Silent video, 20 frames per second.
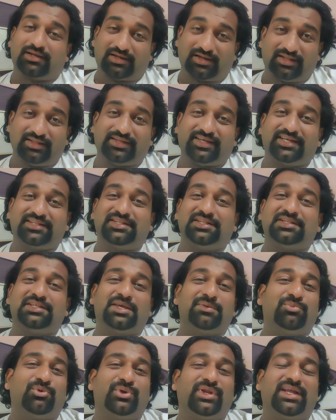कल के दिन
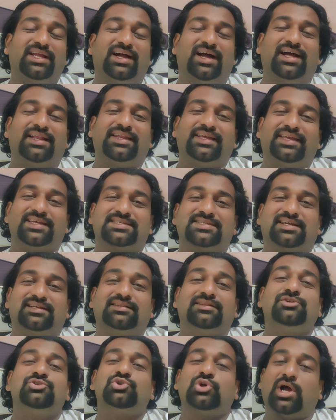की पूरी कहानी के
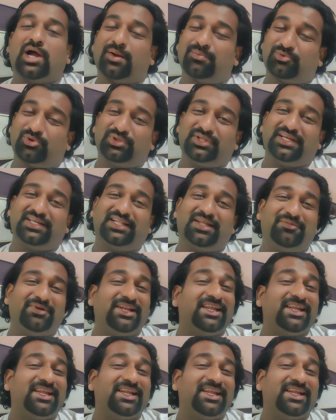साथ जो आपको देखने